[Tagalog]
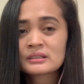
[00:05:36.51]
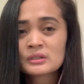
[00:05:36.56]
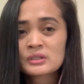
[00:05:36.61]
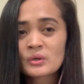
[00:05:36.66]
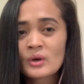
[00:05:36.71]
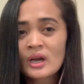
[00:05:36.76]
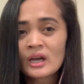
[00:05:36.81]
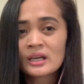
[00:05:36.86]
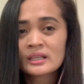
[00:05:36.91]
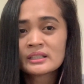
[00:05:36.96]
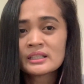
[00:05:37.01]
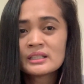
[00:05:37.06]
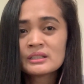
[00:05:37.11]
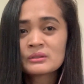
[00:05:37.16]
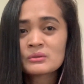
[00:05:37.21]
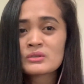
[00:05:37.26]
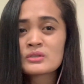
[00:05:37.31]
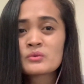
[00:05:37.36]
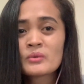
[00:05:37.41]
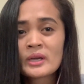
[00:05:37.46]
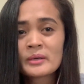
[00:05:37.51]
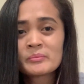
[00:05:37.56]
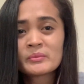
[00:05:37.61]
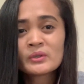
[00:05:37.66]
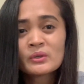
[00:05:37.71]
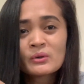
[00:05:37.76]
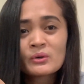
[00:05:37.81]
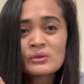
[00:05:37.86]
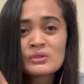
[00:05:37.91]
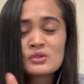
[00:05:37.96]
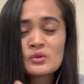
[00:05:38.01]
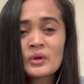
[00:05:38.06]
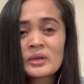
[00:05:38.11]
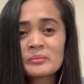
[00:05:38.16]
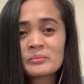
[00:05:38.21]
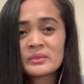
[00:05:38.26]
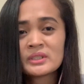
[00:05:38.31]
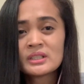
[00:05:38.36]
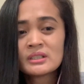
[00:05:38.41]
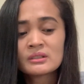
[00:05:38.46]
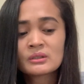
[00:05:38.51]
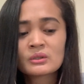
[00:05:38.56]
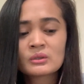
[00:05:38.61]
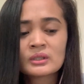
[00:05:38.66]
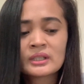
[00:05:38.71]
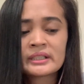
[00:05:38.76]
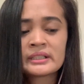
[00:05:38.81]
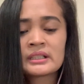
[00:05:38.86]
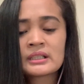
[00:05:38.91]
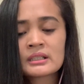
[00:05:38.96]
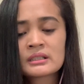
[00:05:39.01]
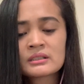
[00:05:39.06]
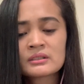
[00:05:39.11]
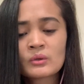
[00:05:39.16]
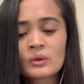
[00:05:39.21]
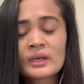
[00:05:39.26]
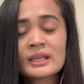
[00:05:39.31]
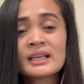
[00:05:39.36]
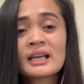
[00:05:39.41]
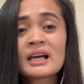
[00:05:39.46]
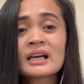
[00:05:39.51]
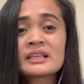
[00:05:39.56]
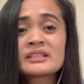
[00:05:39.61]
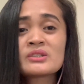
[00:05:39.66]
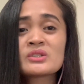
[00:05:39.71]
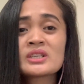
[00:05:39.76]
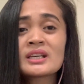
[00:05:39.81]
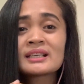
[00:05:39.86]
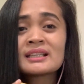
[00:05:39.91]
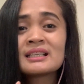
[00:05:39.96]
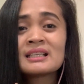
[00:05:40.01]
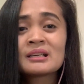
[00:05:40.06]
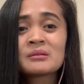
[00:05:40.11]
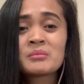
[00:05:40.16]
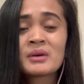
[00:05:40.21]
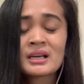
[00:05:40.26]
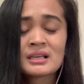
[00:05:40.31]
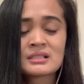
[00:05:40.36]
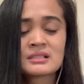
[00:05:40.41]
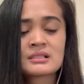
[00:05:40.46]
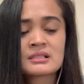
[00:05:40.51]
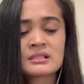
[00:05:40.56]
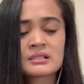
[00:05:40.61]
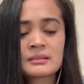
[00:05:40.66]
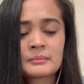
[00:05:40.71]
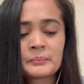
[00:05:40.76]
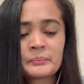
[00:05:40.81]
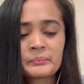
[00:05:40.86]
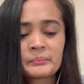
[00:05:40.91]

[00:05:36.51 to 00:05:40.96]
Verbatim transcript: so swaka dito, swipe doon, swipe dito, ganyan. So kailangan niyo siyang ilabas.